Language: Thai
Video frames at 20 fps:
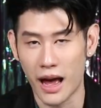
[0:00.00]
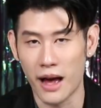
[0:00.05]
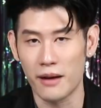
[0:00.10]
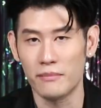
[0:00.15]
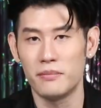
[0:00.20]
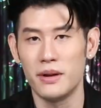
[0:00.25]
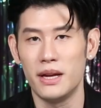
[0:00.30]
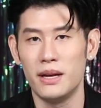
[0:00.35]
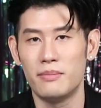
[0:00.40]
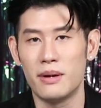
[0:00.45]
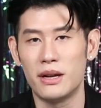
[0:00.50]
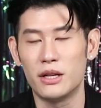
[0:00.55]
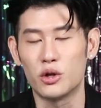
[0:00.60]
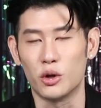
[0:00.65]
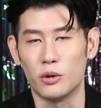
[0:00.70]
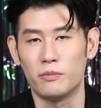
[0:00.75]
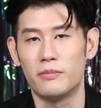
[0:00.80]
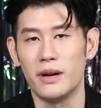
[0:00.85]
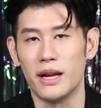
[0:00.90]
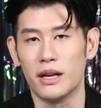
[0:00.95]
กลางปีเป็น
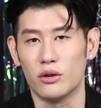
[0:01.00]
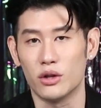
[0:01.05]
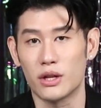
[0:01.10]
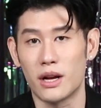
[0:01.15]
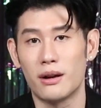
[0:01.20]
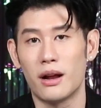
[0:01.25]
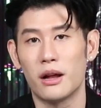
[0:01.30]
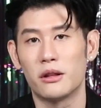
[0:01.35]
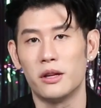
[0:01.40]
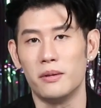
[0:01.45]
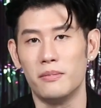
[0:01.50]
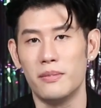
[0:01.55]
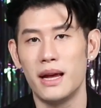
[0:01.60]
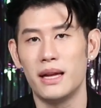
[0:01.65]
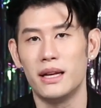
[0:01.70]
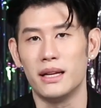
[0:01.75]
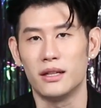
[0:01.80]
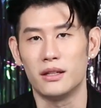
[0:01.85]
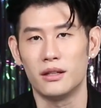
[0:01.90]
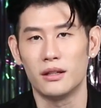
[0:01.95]
จุดเปลี่ยนของชาวราศีเม
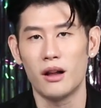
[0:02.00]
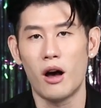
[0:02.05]
ษอีก